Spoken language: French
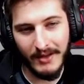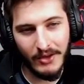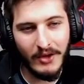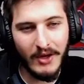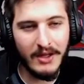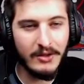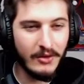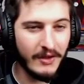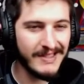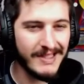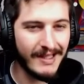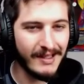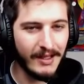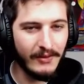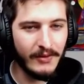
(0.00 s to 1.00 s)
j'aurais dû en
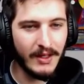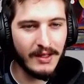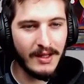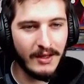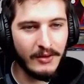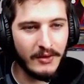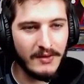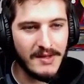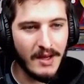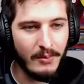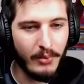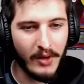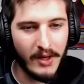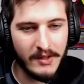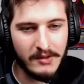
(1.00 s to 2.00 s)
sacrifier quelques-uns
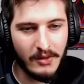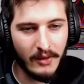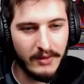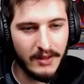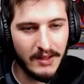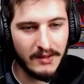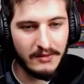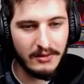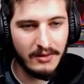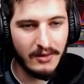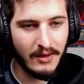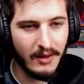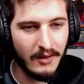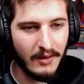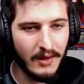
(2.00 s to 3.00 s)
pour la survie des autres,
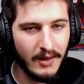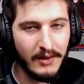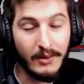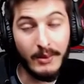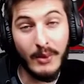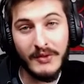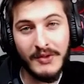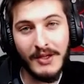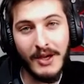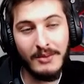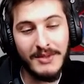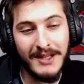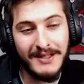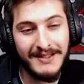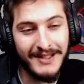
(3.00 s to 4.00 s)
quoi. c'est comme
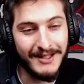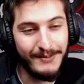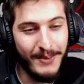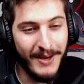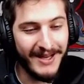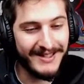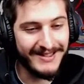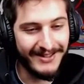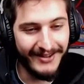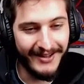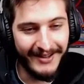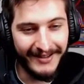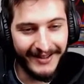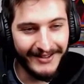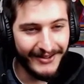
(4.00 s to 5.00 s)
ça, ça se passe dans la
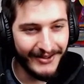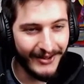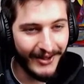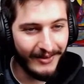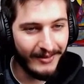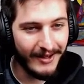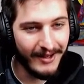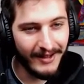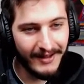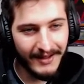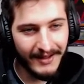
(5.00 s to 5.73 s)
nature, mais...